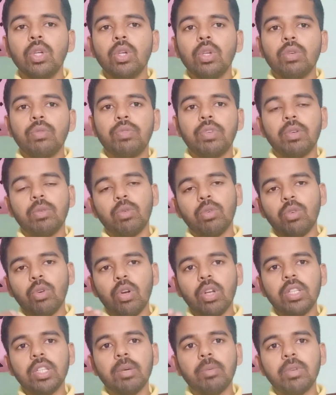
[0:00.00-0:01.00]
फिर
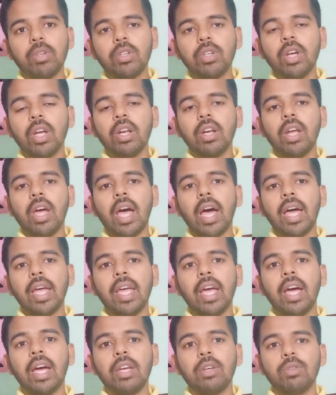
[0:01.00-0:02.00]
उन्होंने जब रिटर्न
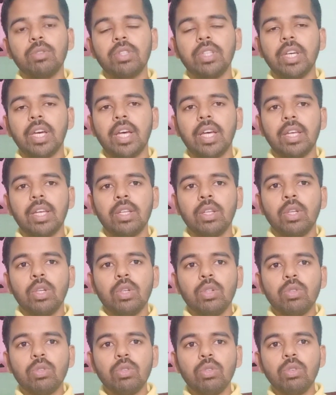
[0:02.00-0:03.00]
आया अयोध्या
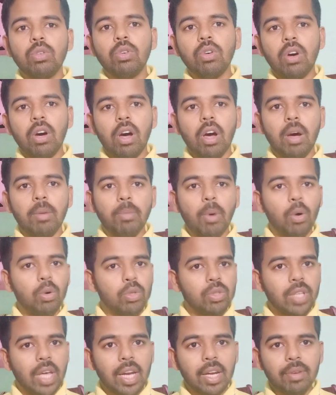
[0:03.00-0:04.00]
तो
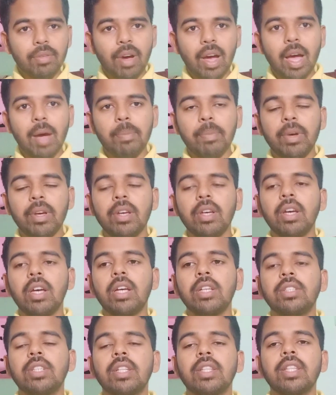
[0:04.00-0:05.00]
बहुत सारे वहाँ
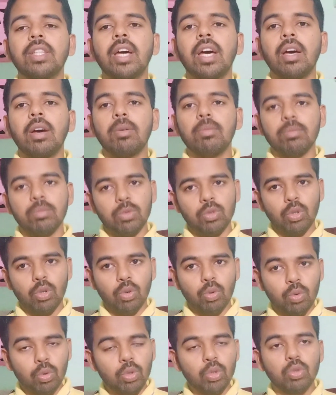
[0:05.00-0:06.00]
पे जनता जो
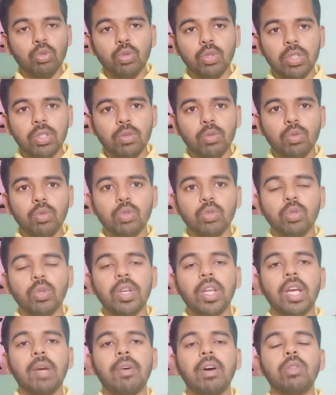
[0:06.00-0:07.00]
खुश हुई खुश
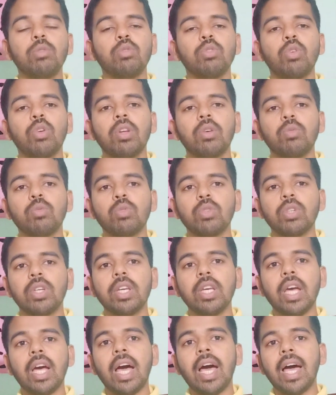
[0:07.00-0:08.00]
होने के बाद उन्होंने
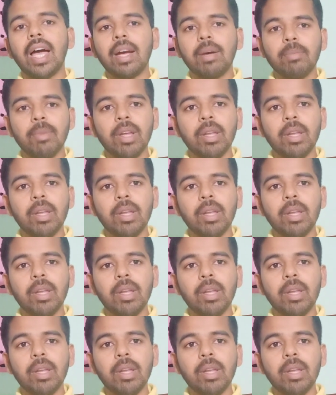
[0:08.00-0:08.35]
उनके आगमन